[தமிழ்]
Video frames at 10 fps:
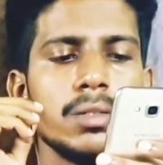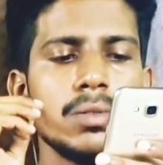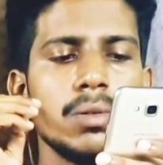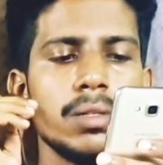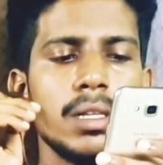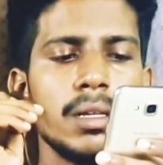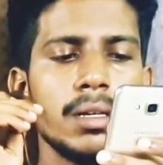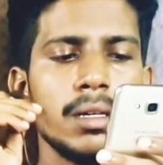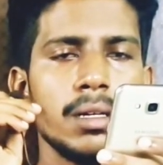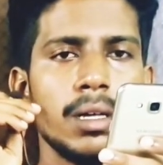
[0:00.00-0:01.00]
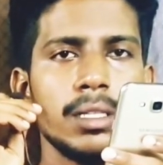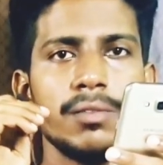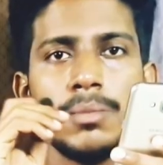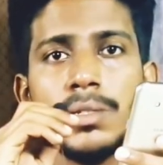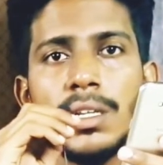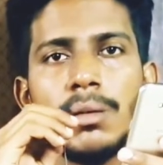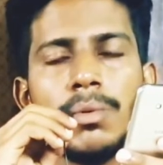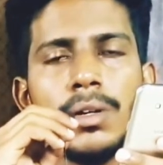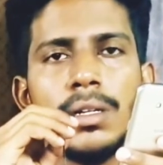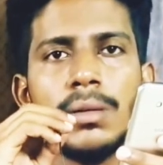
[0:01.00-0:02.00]
ஸோ இதில் அந்த வெப்சைட்டில்
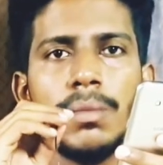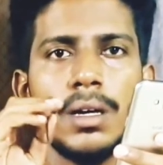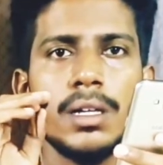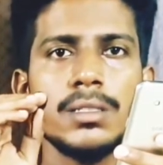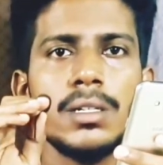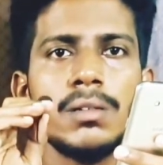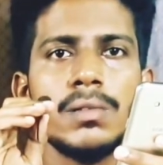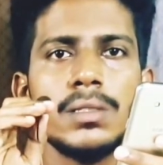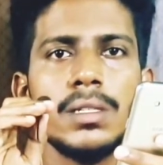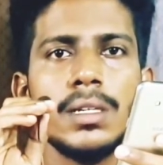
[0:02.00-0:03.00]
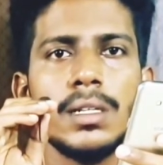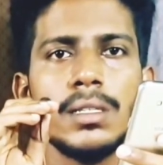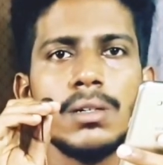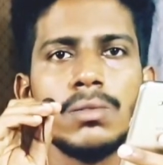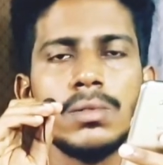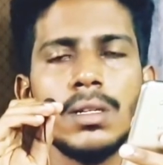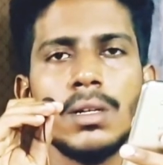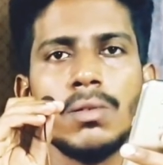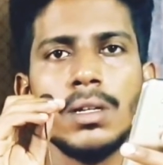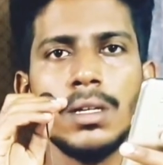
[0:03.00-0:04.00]
போயிட்டு மகாராஷ்டிரா யூனிவர்சிட்டி ஹெல்த் கவுன்சிலில்
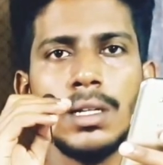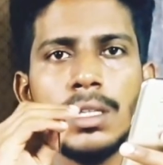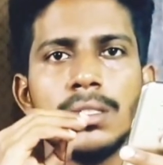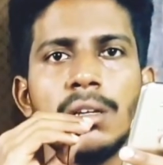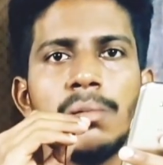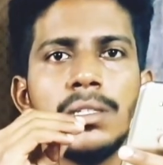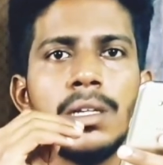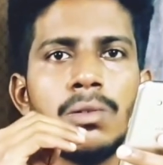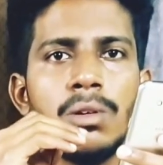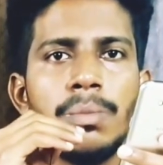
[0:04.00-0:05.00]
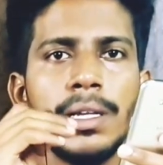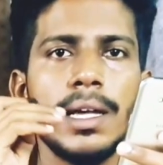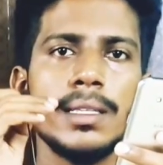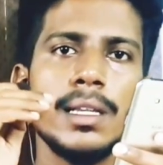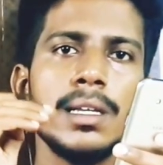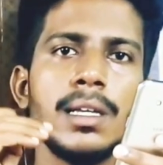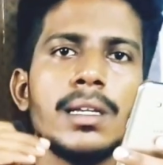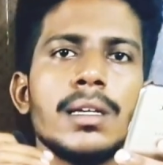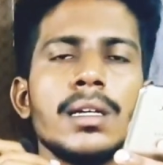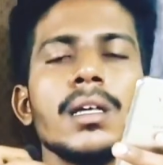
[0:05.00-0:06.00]
உள்ள அந்த சிலபஸை டவுன்லோட் பண்ணி அதில் என்னென்ன